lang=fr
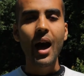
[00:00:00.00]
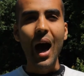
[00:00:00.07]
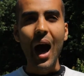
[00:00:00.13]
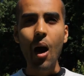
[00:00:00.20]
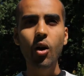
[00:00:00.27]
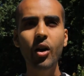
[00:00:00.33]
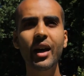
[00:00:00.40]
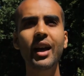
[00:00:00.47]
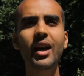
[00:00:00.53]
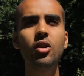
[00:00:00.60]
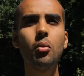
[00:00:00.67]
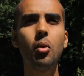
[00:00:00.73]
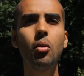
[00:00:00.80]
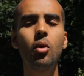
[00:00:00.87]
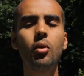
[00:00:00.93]
à ancrer le
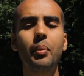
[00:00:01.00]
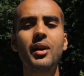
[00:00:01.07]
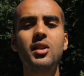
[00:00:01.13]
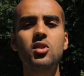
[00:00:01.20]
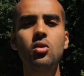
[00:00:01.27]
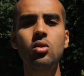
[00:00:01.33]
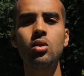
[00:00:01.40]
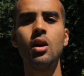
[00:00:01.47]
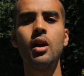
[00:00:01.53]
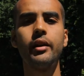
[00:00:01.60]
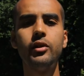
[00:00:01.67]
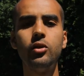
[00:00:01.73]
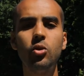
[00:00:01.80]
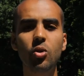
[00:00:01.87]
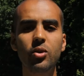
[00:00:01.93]
moment présent
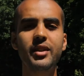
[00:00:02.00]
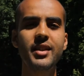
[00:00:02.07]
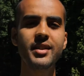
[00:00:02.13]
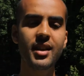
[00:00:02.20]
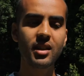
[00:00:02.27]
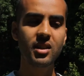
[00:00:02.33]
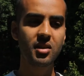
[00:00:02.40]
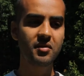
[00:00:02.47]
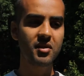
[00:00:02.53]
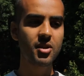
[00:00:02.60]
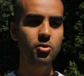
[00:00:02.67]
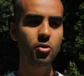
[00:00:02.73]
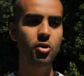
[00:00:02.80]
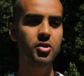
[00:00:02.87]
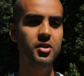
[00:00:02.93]
dans tes activités
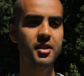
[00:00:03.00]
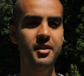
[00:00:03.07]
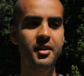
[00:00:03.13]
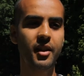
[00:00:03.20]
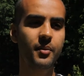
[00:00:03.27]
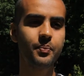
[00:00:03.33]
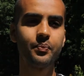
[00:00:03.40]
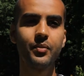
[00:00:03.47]
du quotidien